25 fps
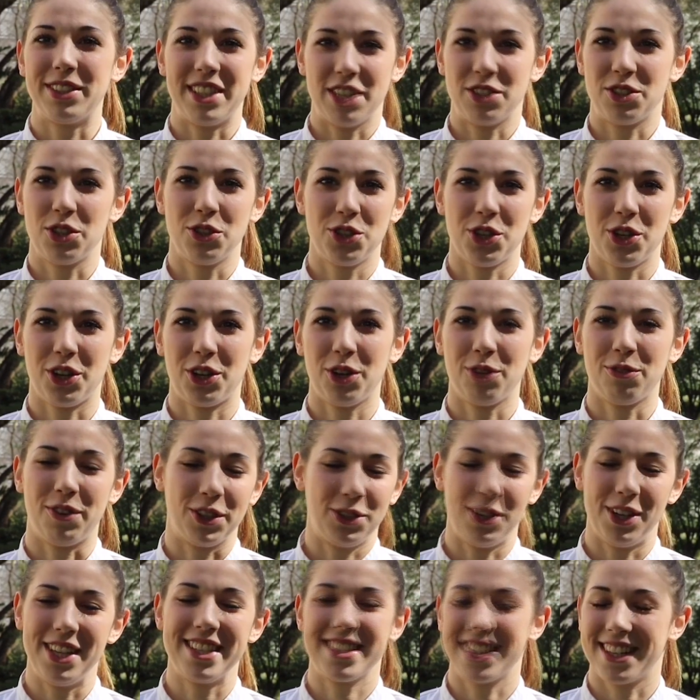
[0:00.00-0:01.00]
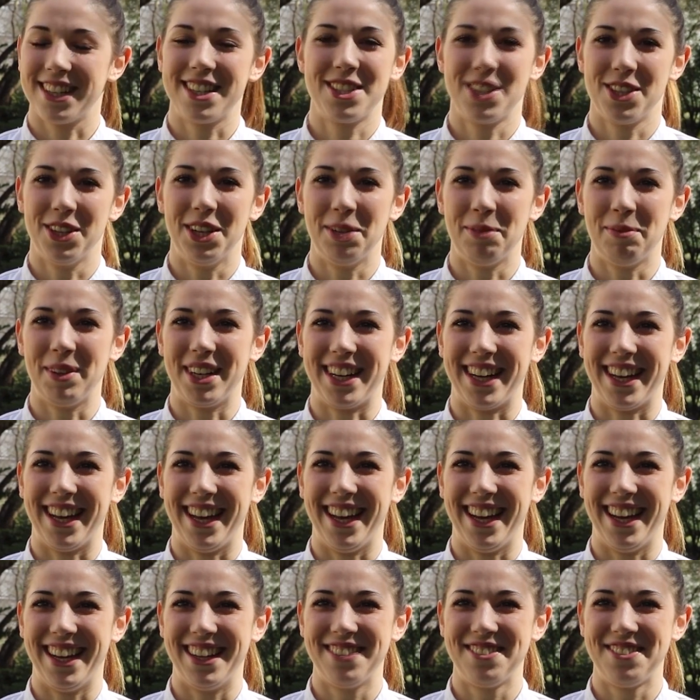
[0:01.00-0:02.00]
stesso giorno ho fatto l'iscrizione
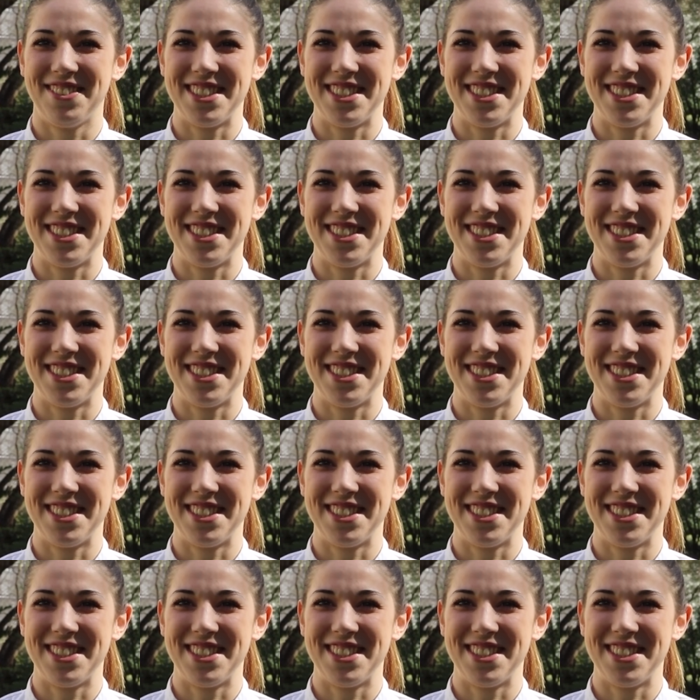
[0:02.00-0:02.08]
perché